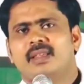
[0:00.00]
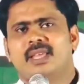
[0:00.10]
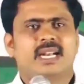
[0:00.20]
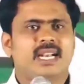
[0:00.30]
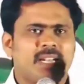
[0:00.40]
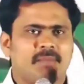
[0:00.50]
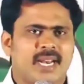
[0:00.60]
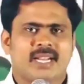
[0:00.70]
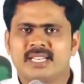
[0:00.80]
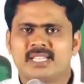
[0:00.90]
సిగరెట్కి
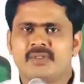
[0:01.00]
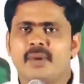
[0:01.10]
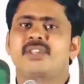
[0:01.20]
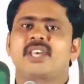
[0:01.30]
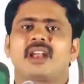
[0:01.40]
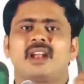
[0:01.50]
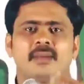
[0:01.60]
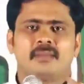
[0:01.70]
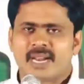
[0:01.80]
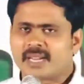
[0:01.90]
మార్గదర్శి
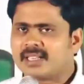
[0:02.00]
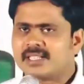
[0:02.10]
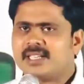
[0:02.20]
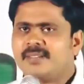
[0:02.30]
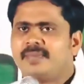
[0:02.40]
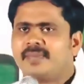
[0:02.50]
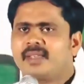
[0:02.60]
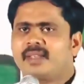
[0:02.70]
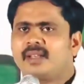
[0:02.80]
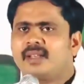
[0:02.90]
వ్యభిచారానికి మార్గదర్శి
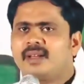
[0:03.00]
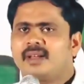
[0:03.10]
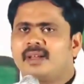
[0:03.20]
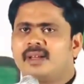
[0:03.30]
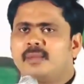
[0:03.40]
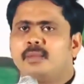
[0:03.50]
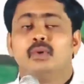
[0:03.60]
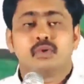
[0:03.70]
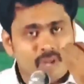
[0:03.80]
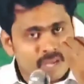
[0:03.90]

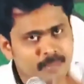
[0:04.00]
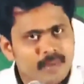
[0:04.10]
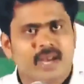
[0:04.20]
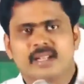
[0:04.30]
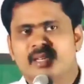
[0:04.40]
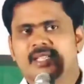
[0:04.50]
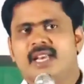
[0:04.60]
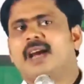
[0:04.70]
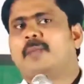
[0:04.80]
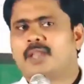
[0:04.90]
బూతులకి మార్గదర్శి
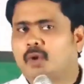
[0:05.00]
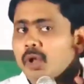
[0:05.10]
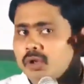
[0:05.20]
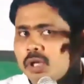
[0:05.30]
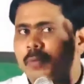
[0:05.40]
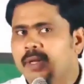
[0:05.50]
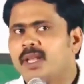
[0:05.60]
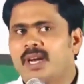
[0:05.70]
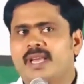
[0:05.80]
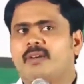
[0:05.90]
లేకపోతే కొత్త కొత్త
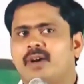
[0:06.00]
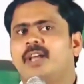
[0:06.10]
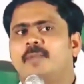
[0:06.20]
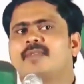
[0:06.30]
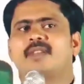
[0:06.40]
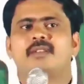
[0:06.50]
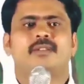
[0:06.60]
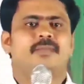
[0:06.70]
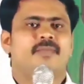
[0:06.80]
పదాలు వీళ్ళకి ఎవరు నేర్పిస్తారు